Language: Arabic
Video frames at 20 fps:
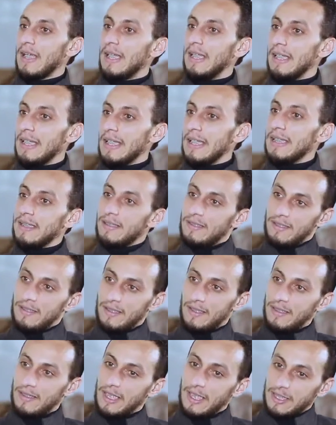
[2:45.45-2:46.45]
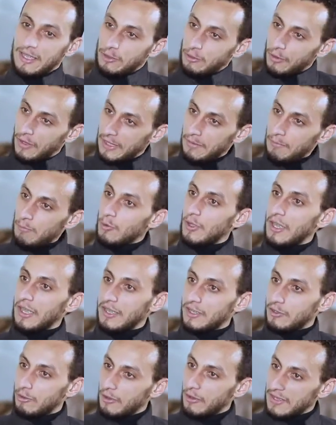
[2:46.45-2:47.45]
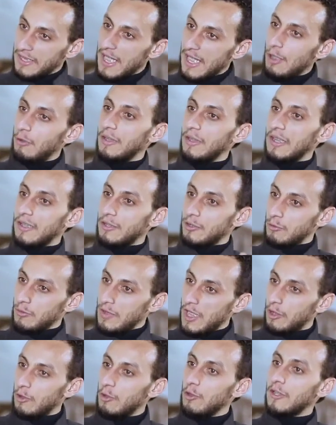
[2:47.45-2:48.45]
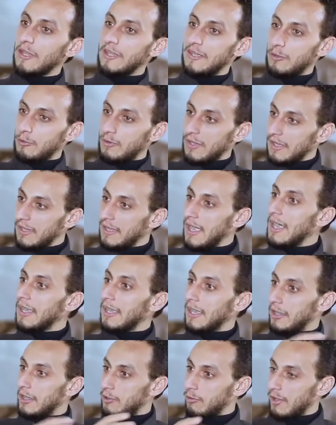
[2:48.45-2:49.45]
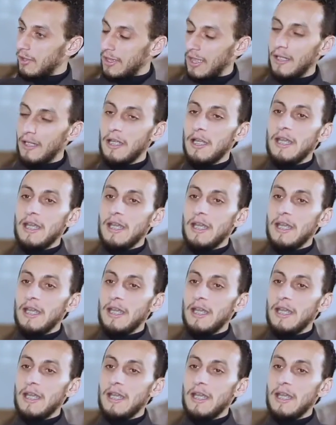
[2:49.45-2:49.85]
اللي آه، كيخصو يخدم وكيخصو يرتاح وكيخصو ياكل كيخصو يتغدى كيخصو كذا